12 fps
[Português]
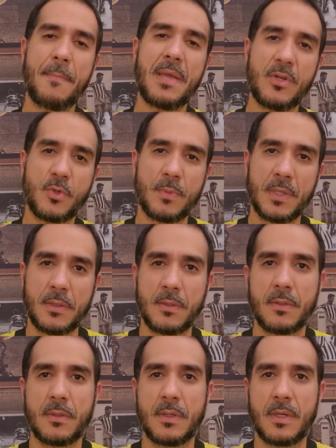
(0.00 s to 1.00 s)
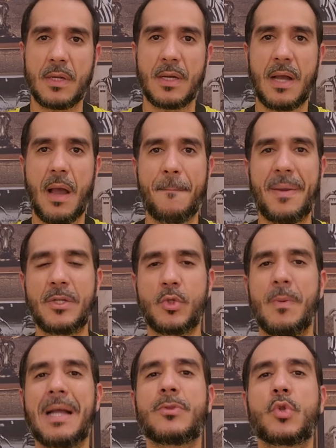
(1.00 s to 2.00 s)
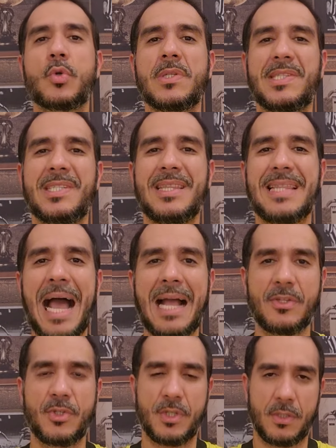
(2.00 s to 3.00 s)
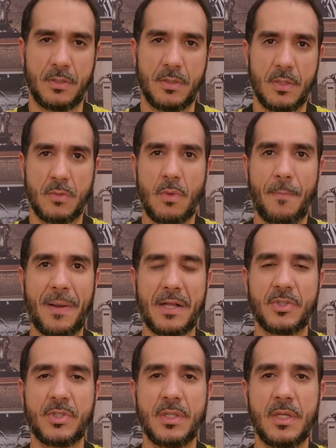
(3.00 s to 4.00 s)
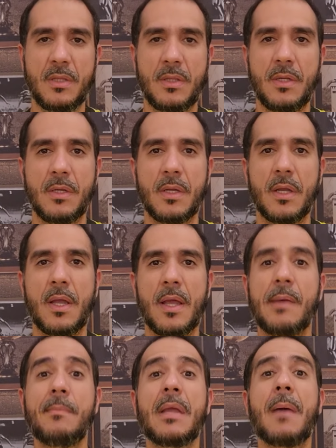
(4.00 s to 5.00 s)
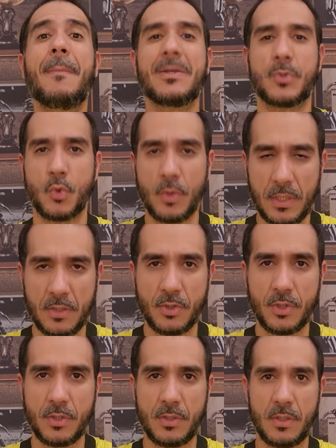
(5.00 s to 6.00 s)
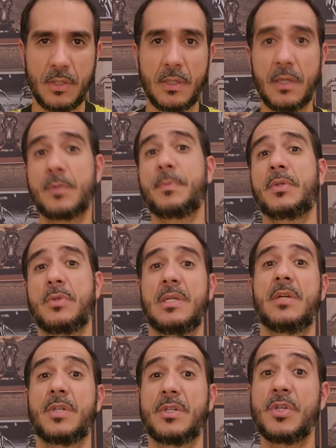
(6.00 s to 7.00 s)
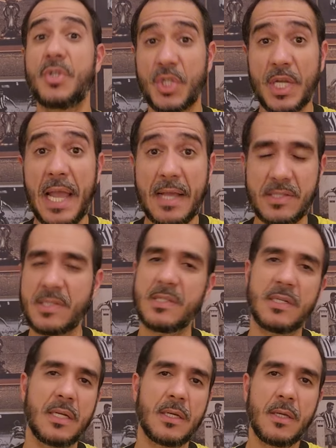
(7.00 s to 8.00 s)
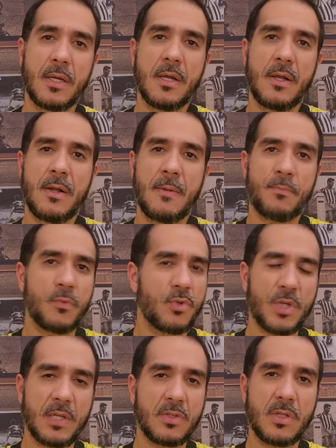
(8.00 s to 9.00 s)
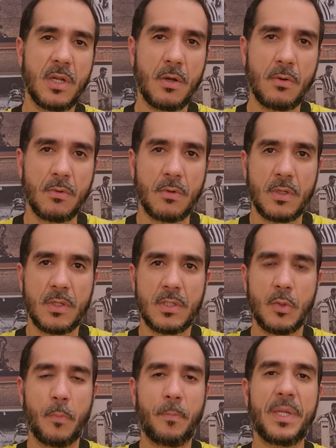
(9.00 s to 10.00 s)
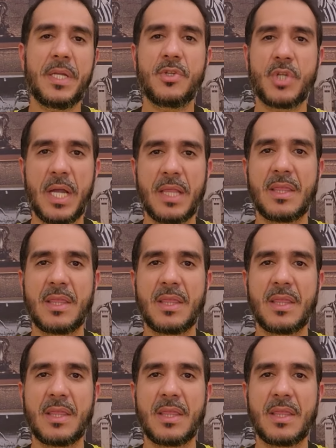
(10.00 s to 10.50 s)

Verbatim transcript: a mesma, capaz de uma atrocidade uma partida entre Remo e Amazonas, eh, as pessoas acham que a gente esquece, né? Não esqueço, não. Se o print é